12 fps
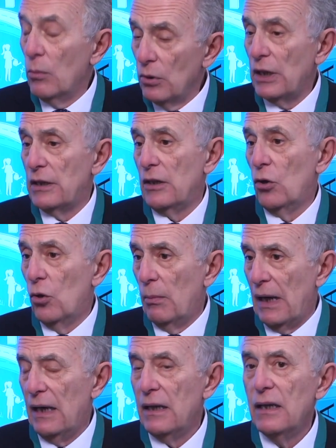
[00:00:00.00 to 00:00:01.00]
comune di
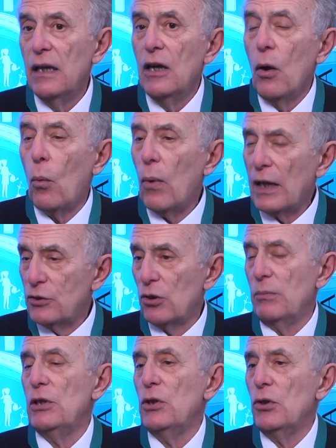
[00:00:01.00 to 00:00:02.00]
Roma
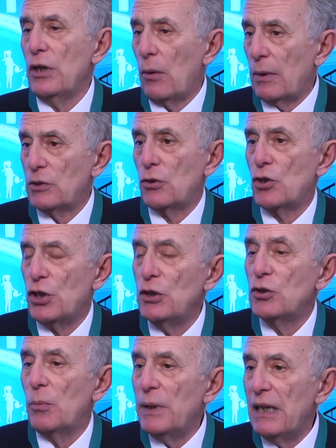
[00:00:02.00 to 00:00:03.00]
4 milioni e
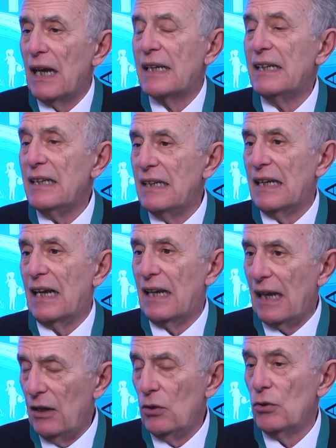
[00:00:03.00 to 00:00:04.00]
400 mila chili
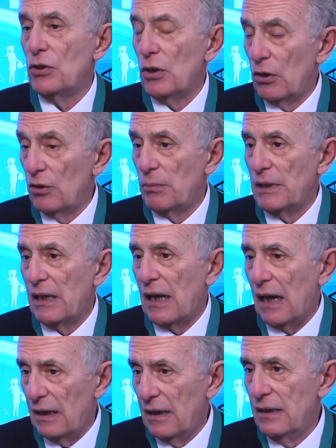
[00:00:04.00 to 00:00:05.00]
all'anno di olio
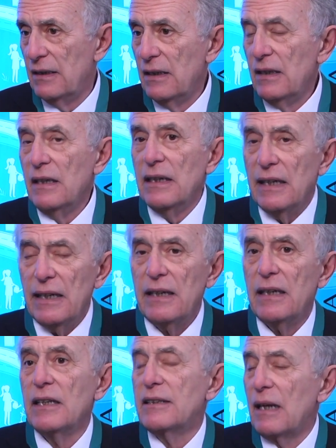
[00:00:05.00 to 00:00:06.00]
minerale
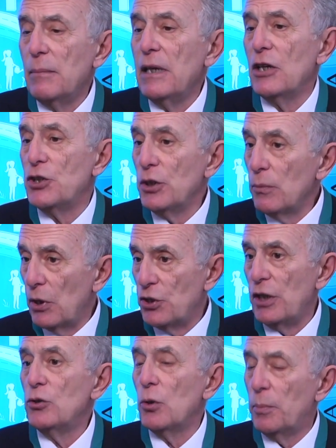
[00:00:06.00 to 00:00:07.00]
in
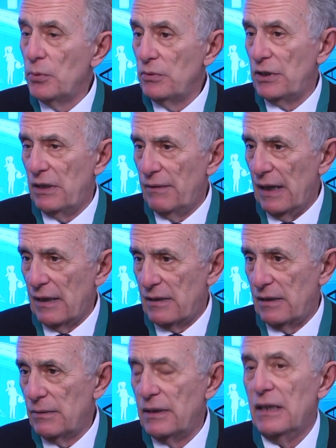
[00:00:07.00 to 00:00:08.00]
3.500 punti
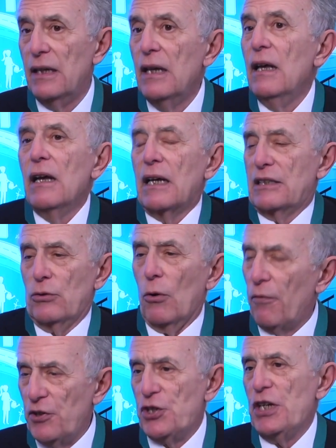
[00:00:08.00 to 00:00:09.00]
diversi, quindi che
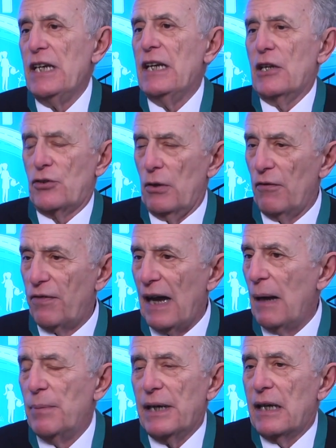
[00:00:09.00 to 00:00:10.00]
sono officine, sono
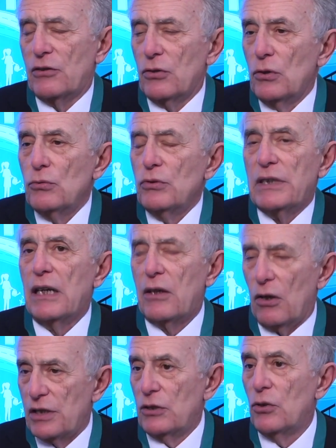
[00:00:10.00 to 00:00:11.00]
fabbriche, sono tutte le
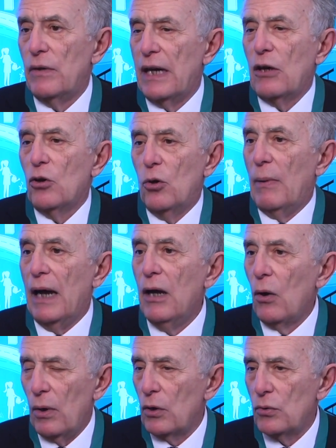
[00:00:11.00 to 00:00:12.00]
cose dove a Roma
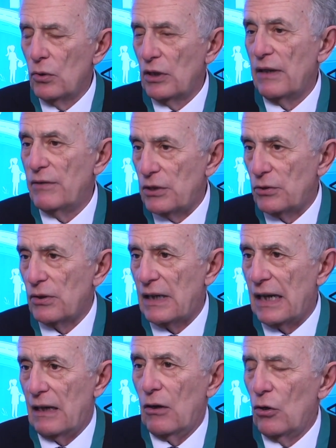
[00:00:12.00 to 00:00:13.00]
qualcuno deve
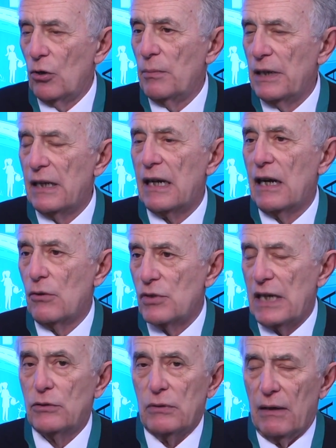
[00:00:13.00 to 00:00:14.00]
stoccare l'olio minerale
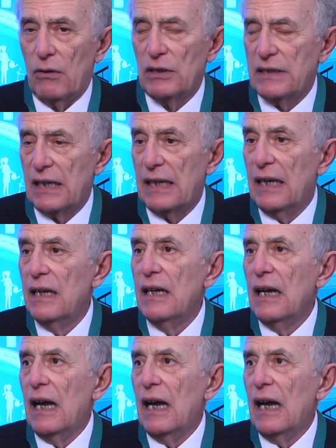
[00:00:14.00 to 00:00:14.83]
usato una volta che